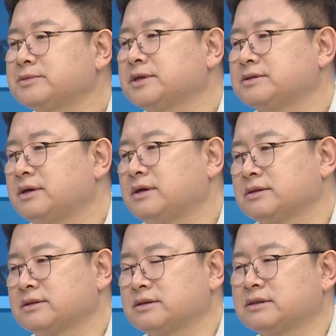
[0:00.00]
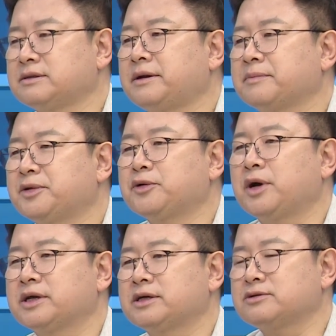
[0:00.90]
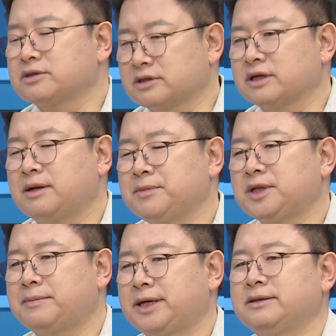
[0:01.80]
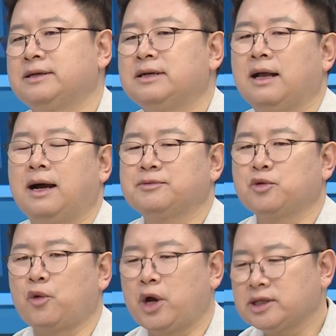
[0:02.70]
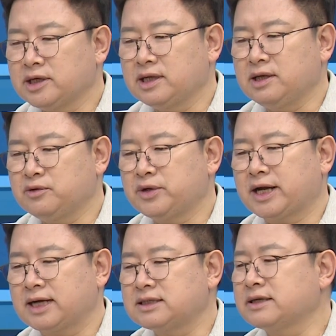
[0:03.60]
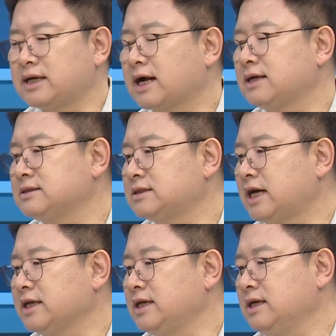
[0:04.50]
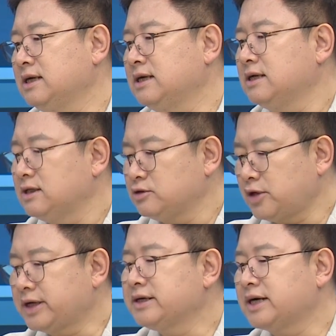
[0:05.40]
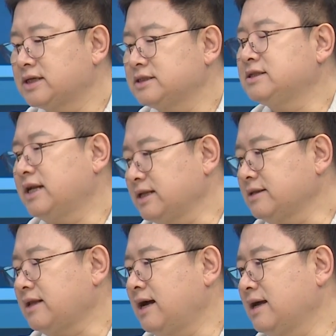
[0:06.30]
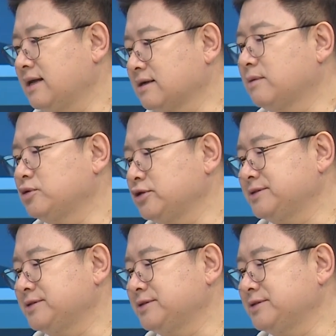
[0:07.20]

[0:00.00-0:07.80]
없어서 음, 그때랑 비교하기가 좀 그렇긴 합니다만 음. 아무튼 외환위기 이후에 가장 약한 장이 최근까지 진행됐다 이렇게 음. 볼수